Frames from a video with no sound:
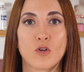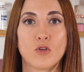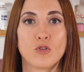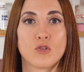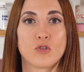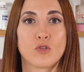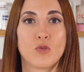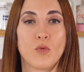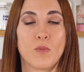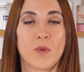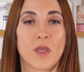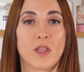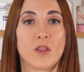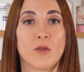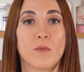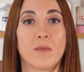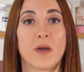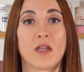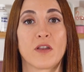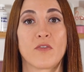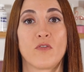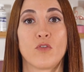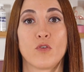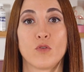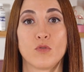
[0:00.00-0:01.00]
consumiendo
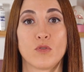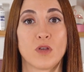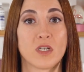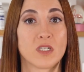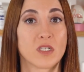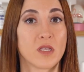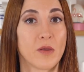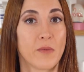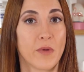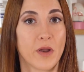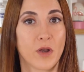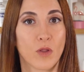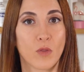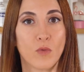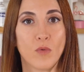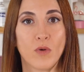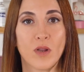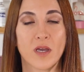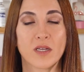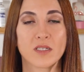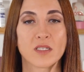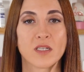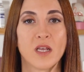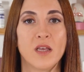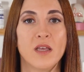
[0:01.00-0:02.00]
más frutas y
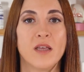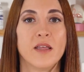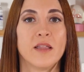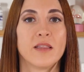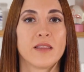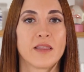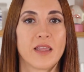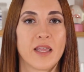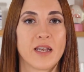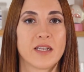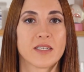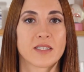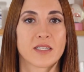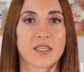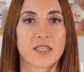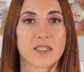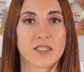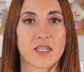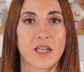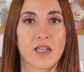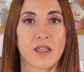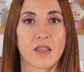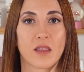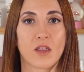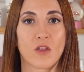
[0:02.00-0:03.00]
verduras, tienes que
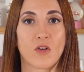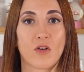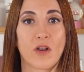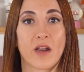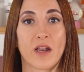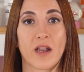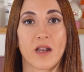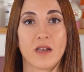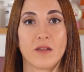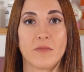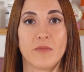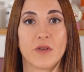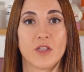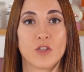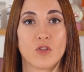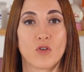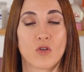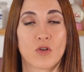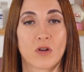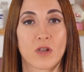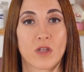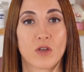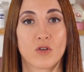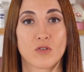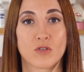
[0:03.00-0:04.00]
seleccionar
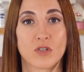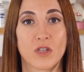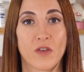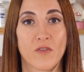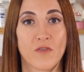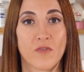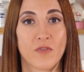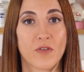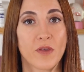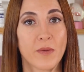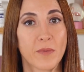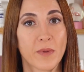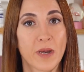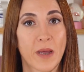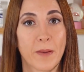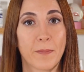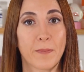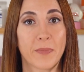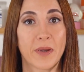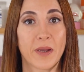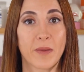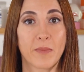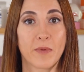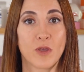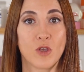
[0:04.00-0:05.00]
alimentos ricos en fibra
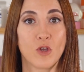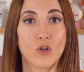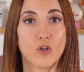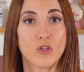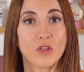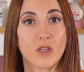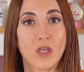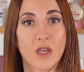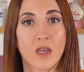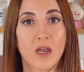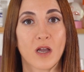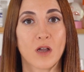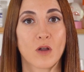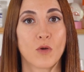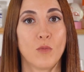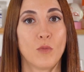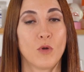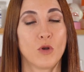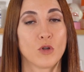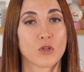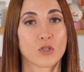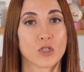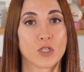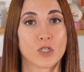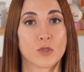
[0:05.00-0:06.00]
prebiótica
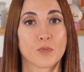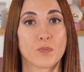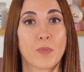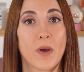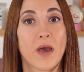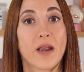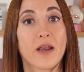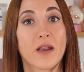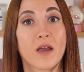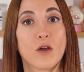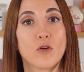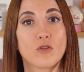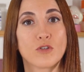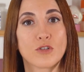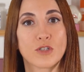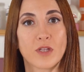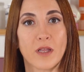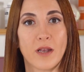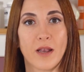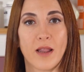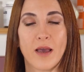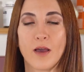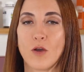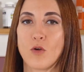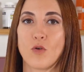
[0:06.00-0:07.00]
como los espárragos,
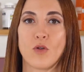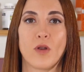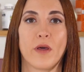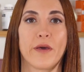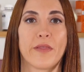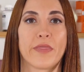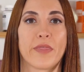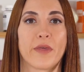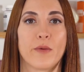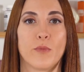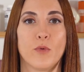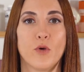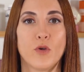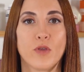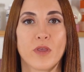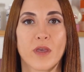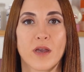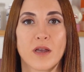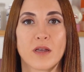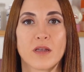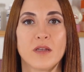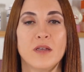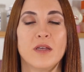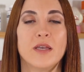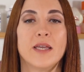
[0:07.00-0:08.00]
el ajo, la
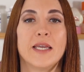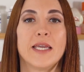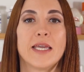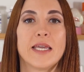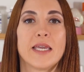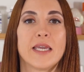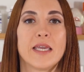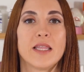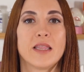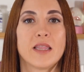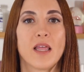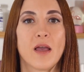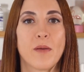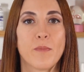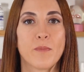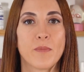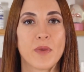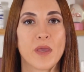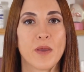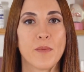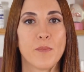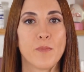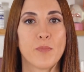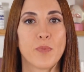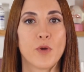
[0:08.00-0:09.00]
cebolla y
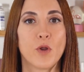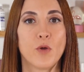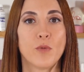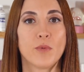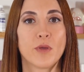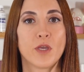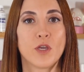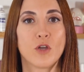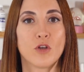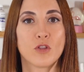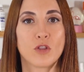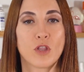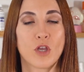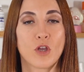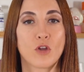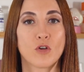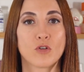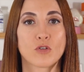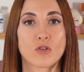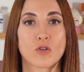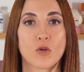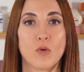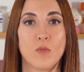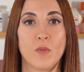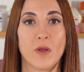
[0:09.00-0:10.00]
también
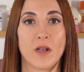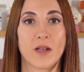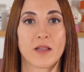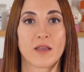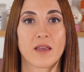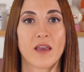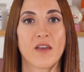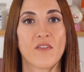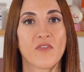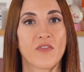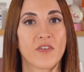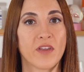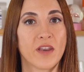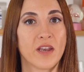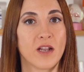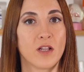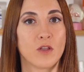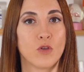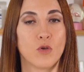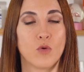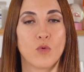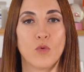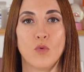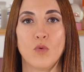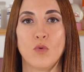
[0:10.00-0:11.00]
probióticos como el kéfir, el
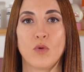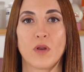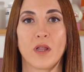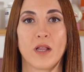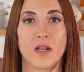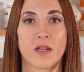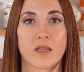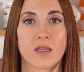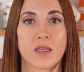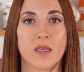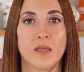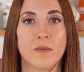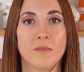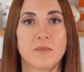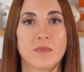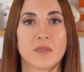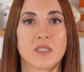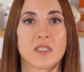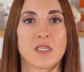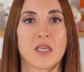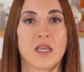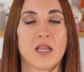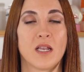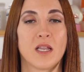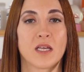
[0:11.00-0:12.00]
yogur, el
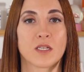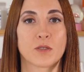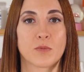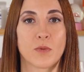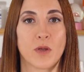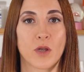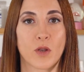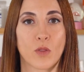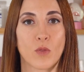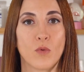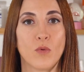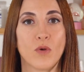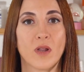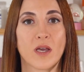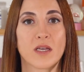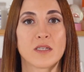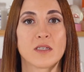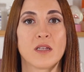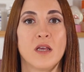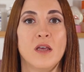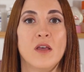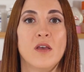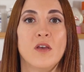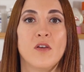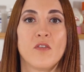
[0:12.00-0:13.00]
kimchi, las verduras
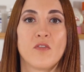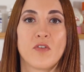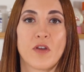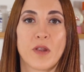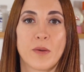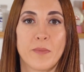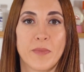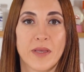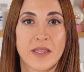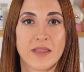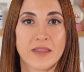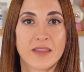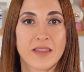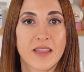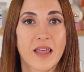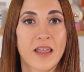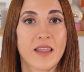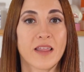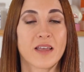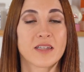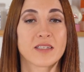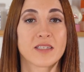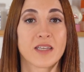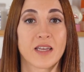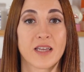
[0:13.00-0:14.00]

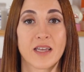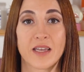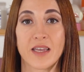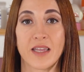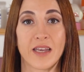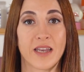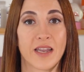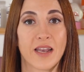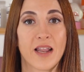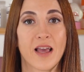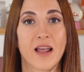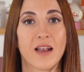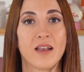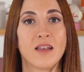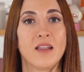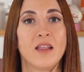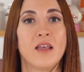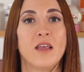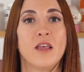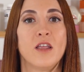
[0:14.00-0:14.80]
fermentadas en general